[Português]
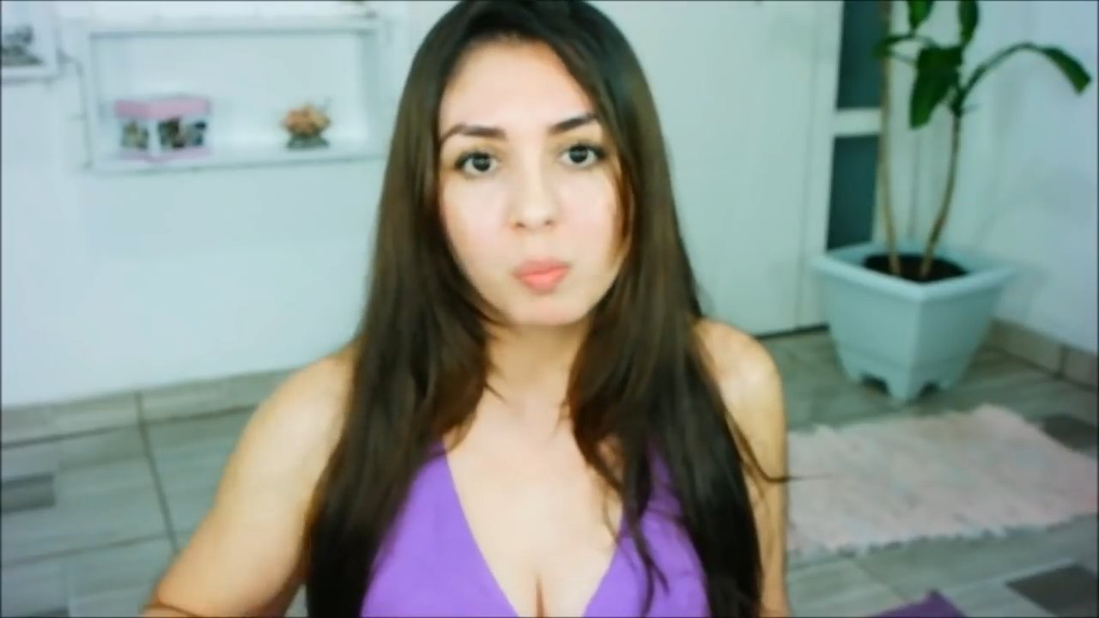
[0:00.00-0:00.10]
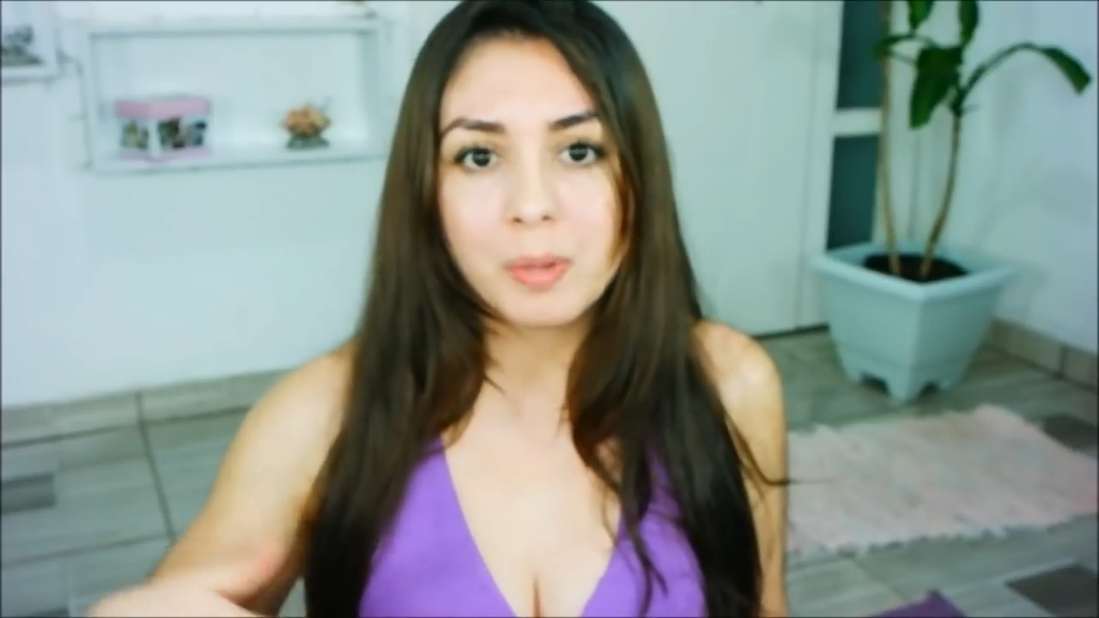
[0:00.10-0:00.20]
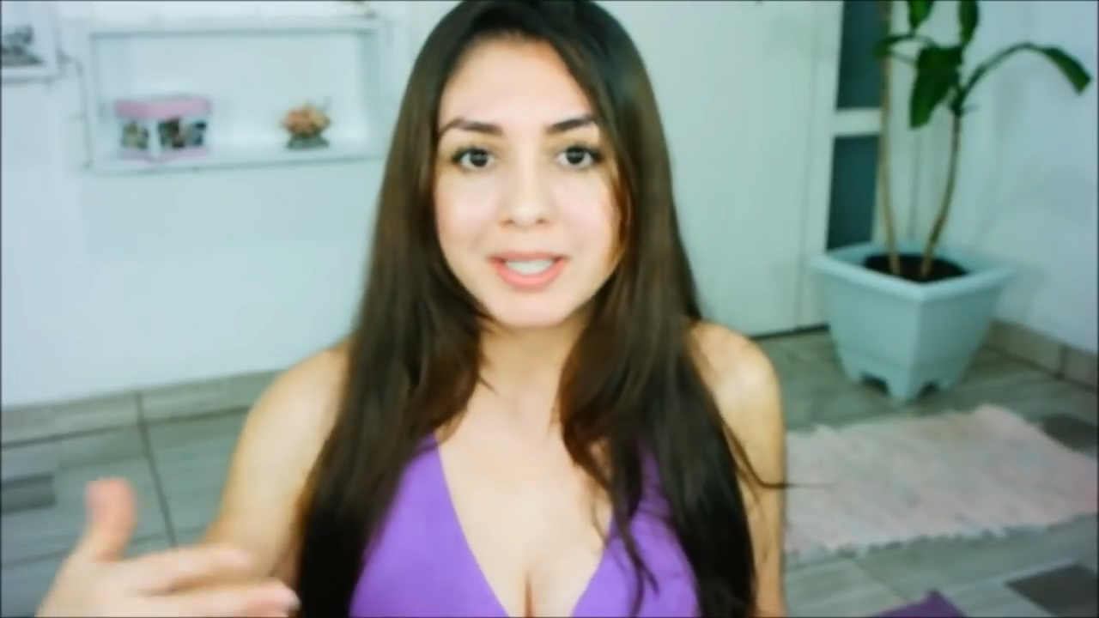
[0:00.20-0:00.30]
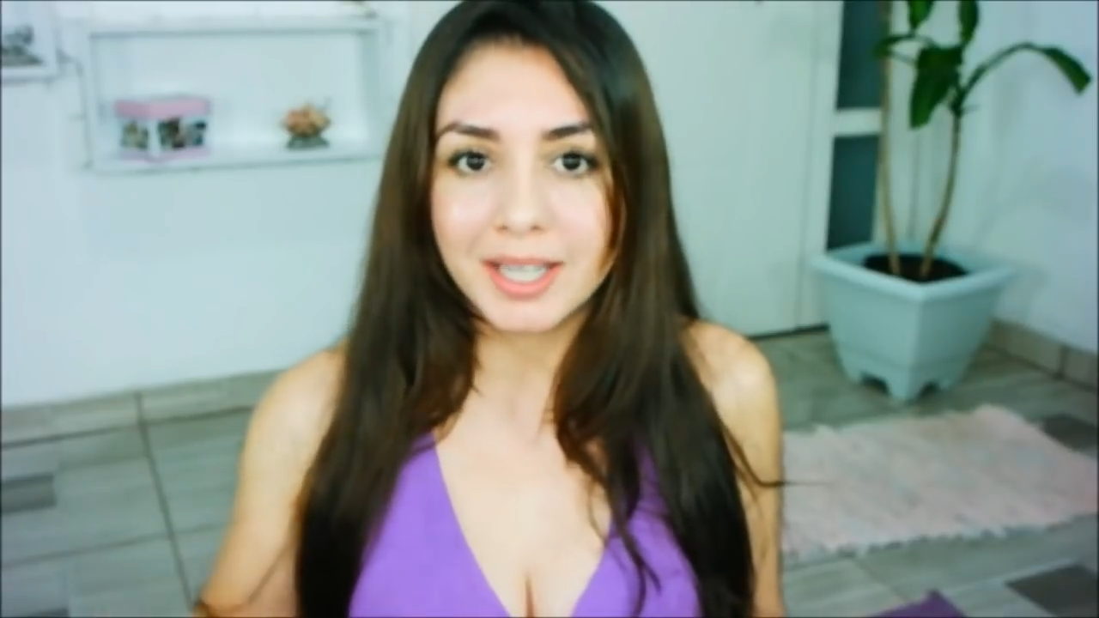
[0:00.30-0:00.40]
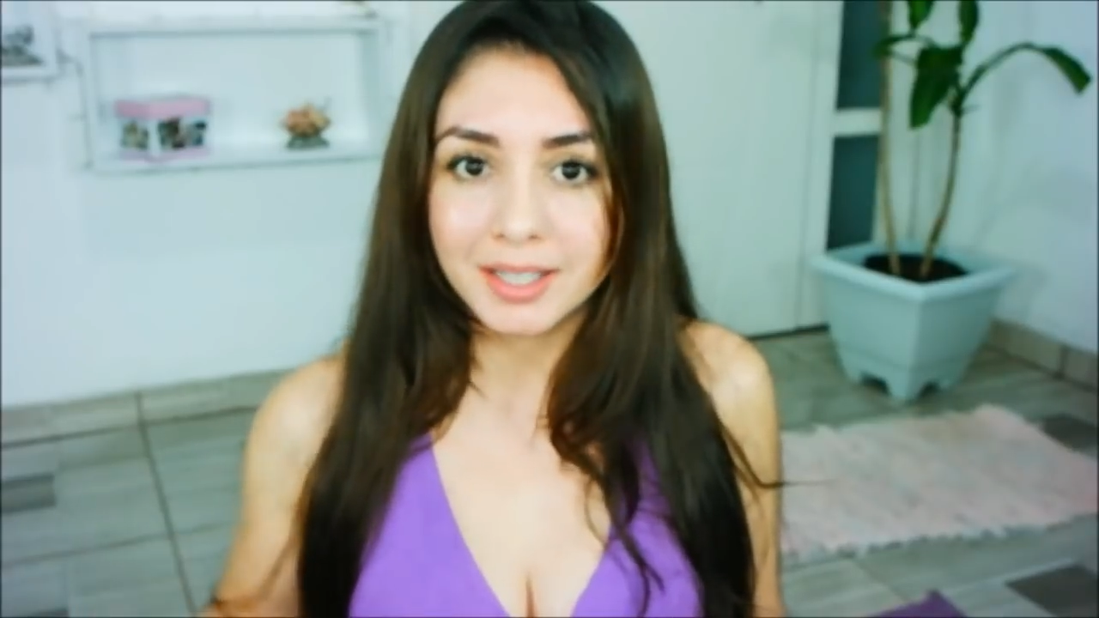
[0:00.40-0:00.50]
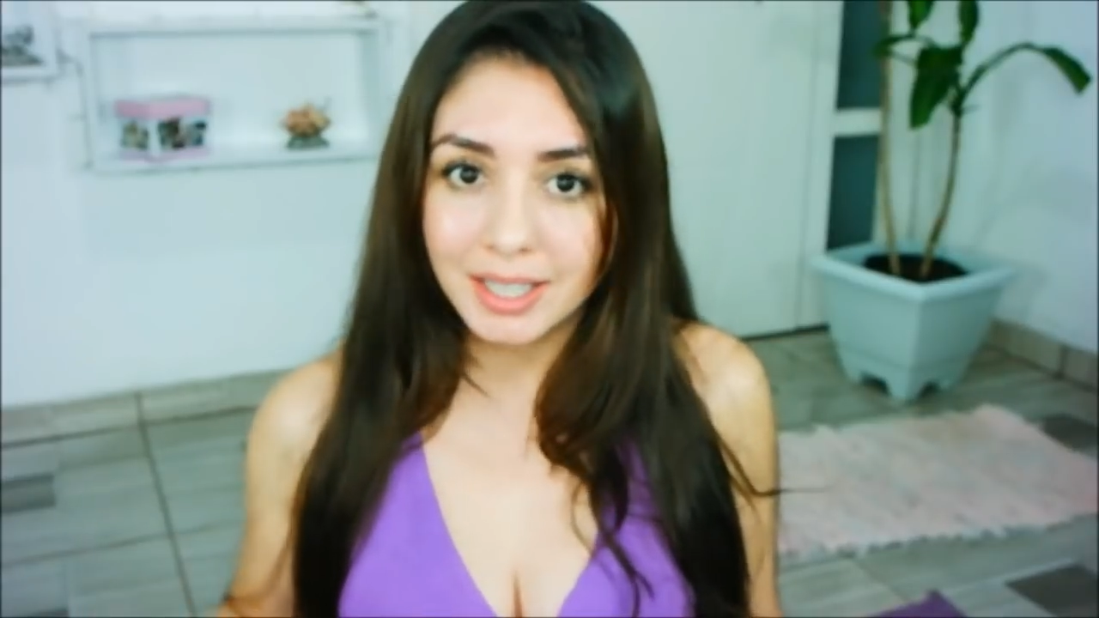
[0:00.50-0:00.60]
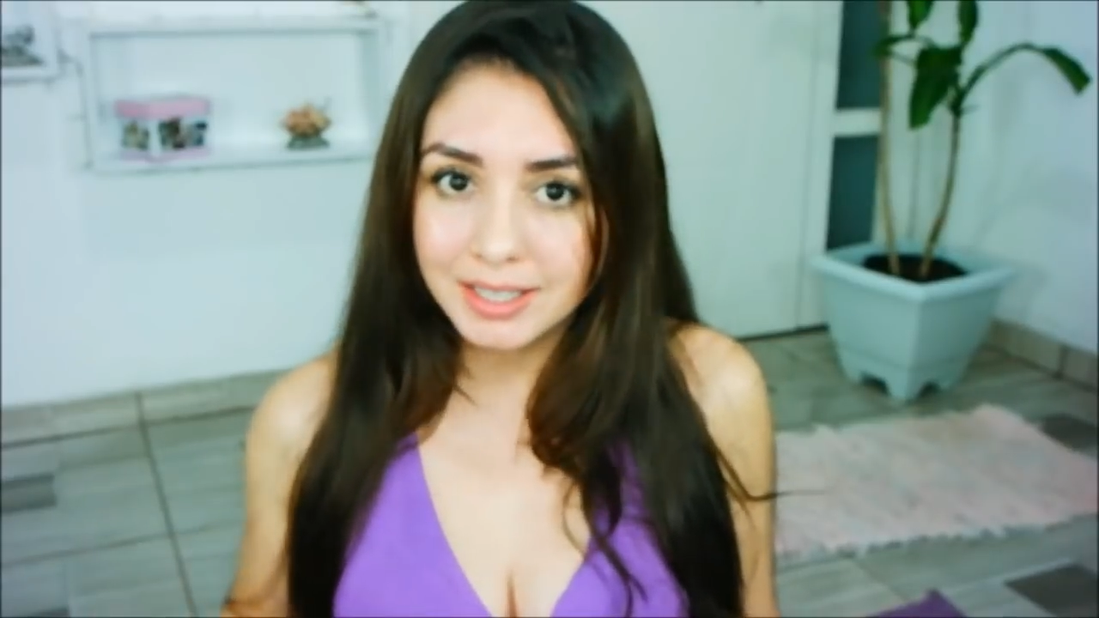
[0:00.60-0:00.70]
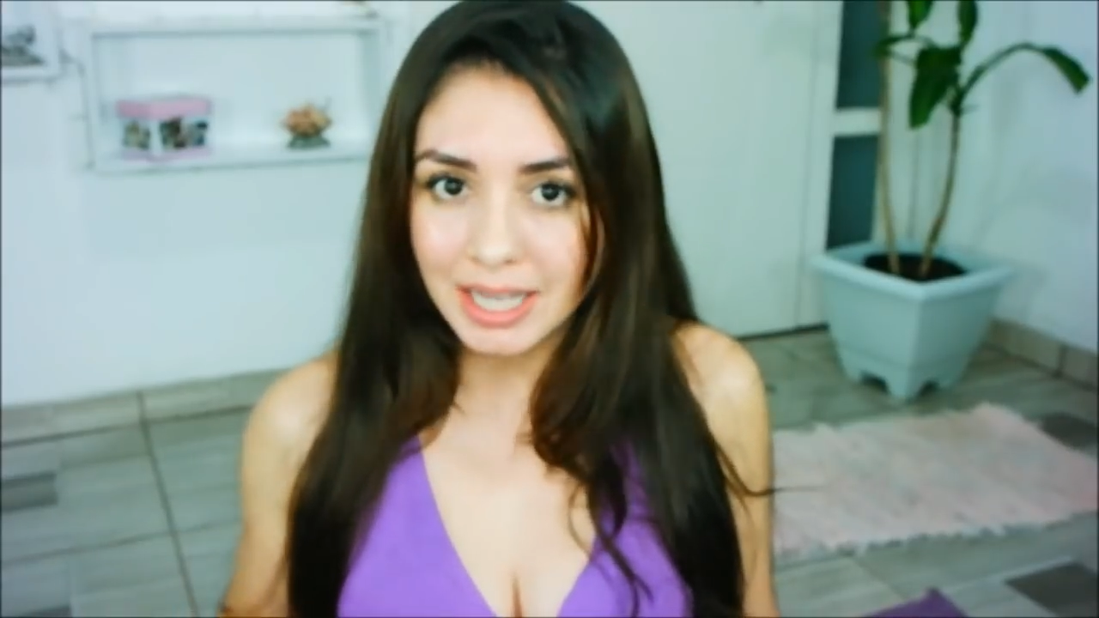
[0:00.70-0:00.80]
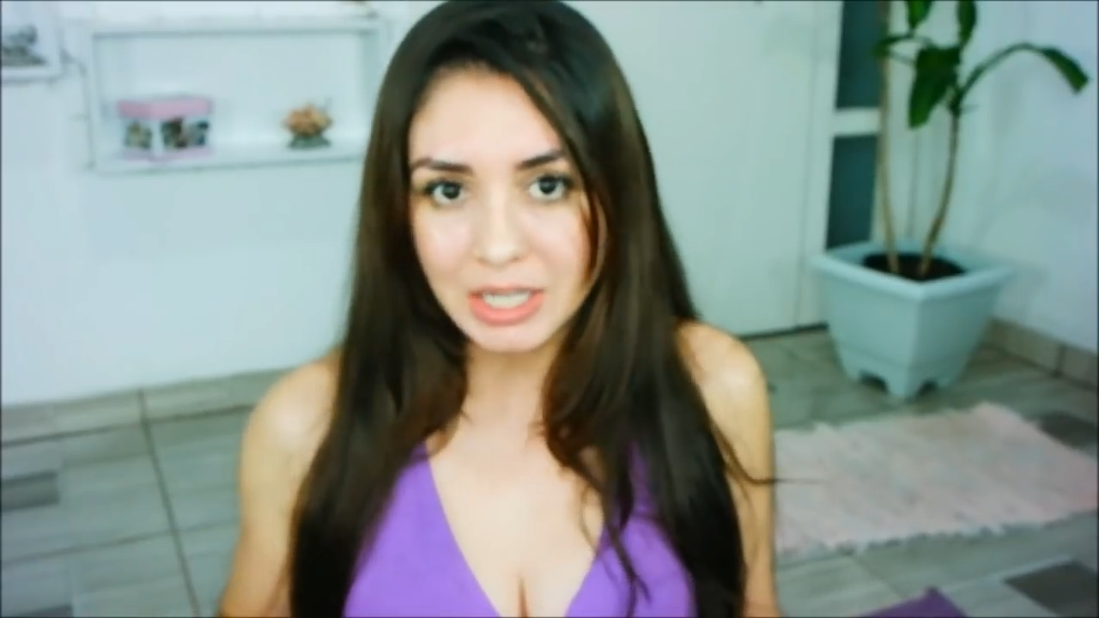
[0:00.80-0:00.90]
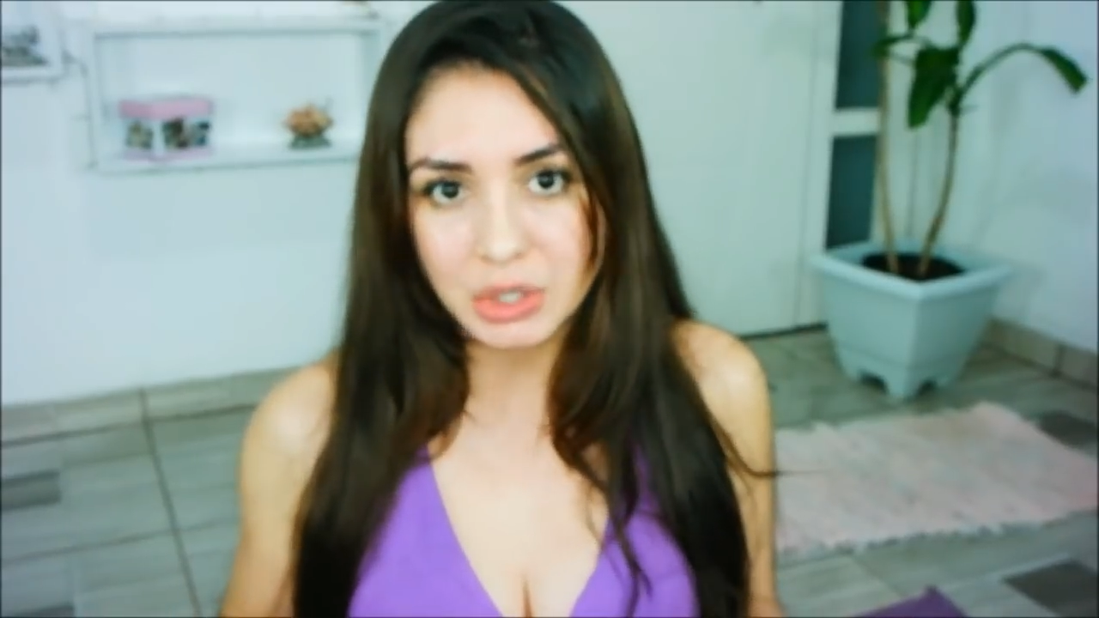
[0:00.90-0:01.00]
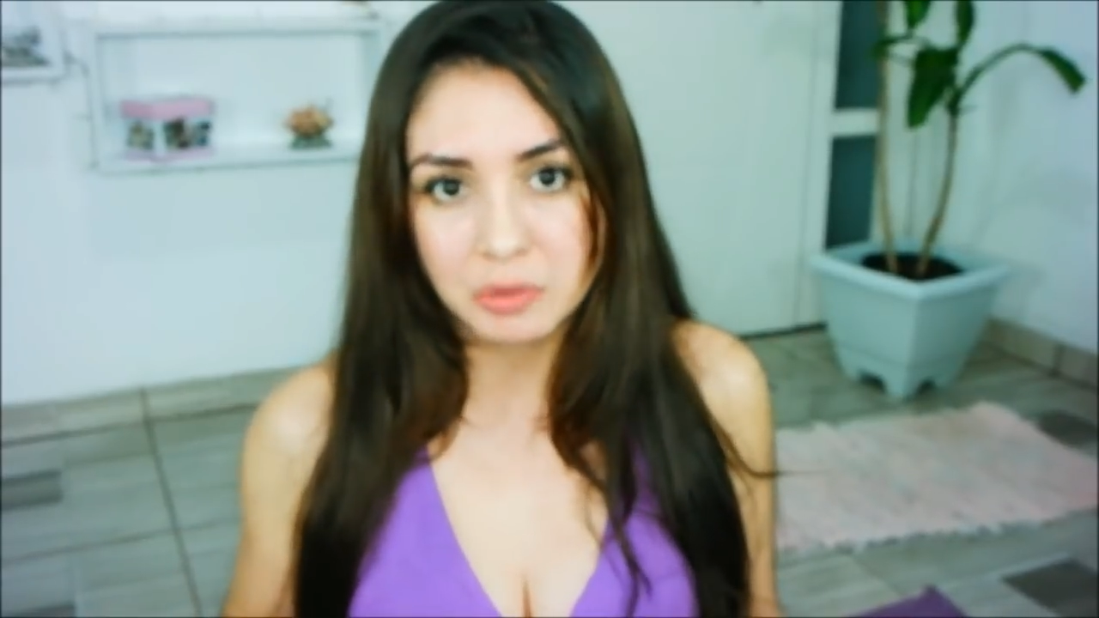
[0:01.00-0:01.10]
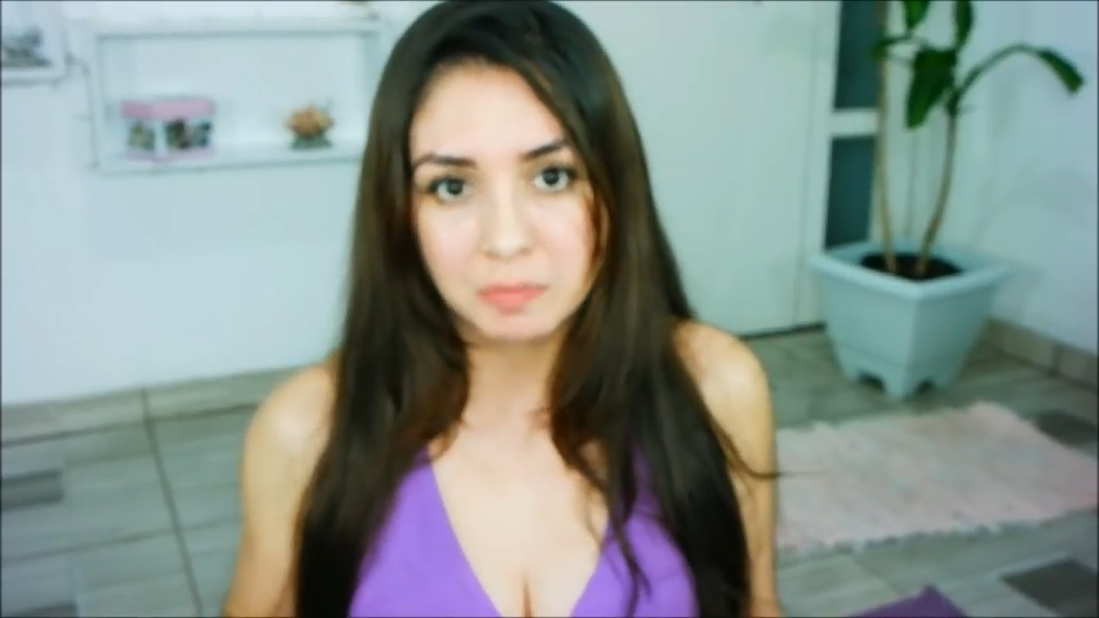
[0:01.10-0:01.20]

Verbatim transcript: o passar da idade,